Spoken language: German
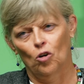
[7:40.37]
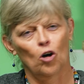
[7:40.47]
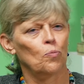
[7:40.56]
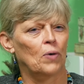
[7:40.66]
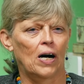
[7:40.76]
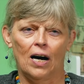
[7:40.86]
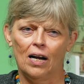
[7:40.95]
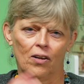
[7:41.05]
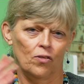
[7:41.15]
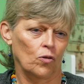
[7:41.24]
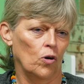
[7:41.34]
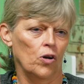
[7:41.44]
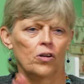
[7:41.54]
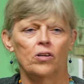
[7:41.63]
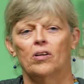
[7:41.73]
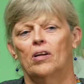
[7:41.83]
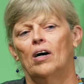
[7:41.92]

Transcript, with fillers: nochmal alles Röntgen,